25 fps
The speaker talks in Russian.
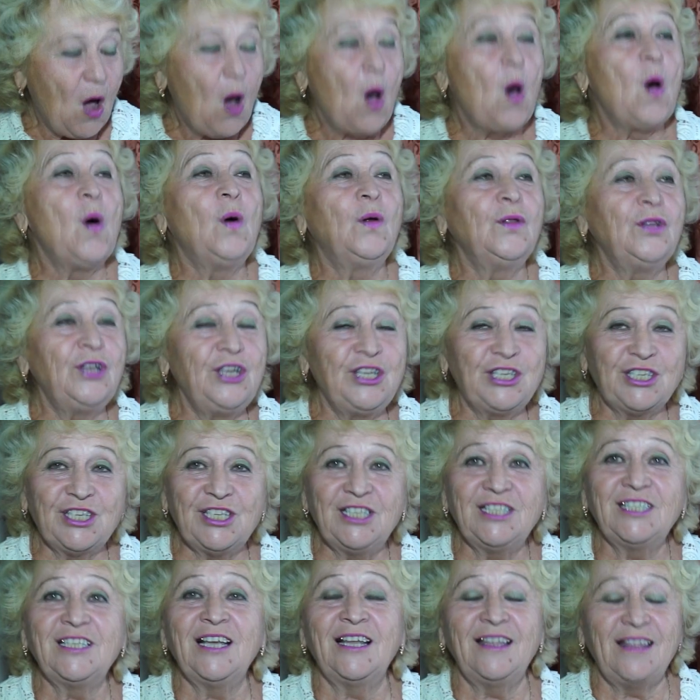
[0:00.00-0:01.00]
он
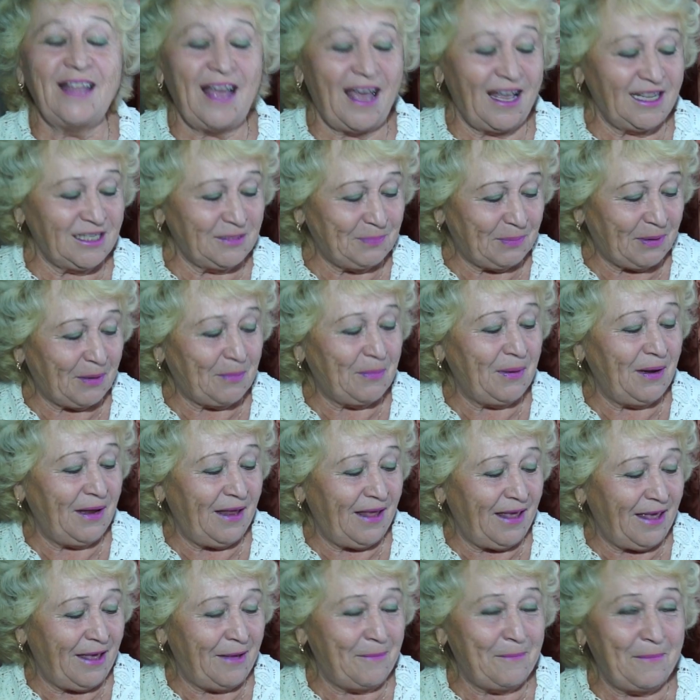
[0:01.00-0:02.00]
решит за нас
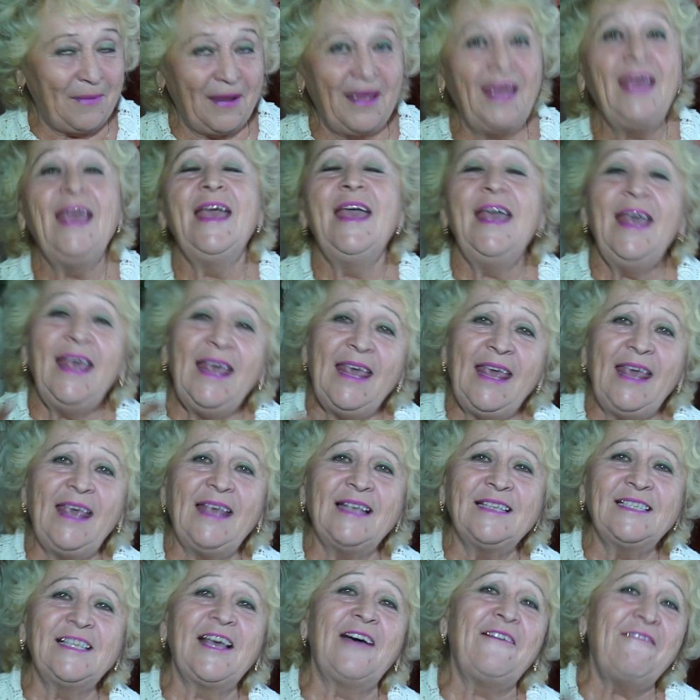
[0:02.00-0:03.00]
проблемы,
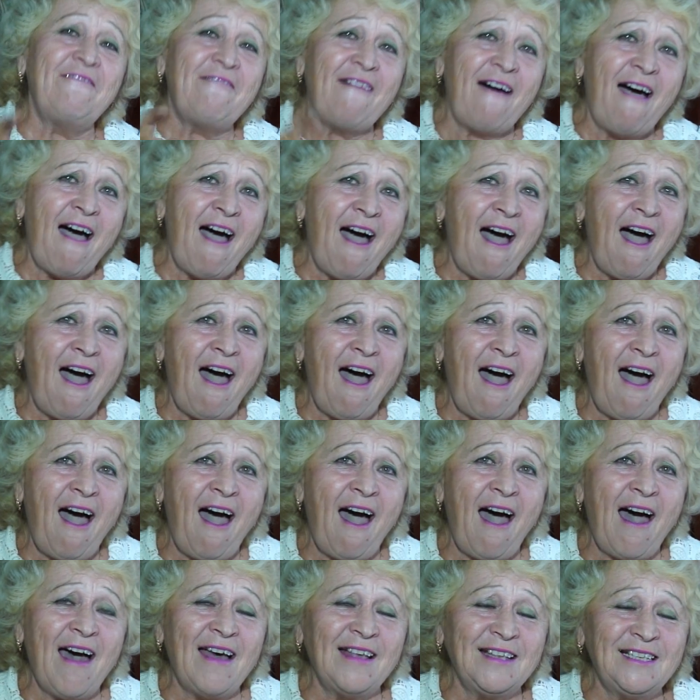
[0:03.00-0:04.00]
и за
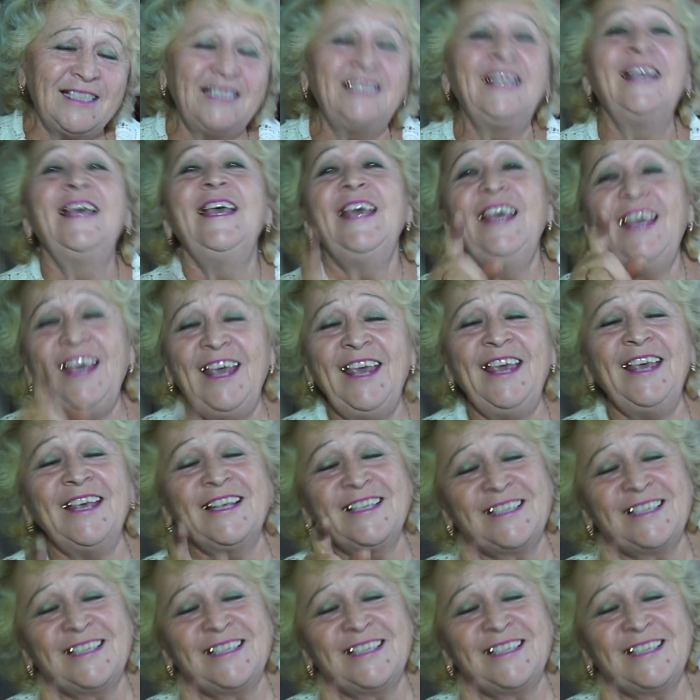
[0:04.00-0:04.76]
вас, и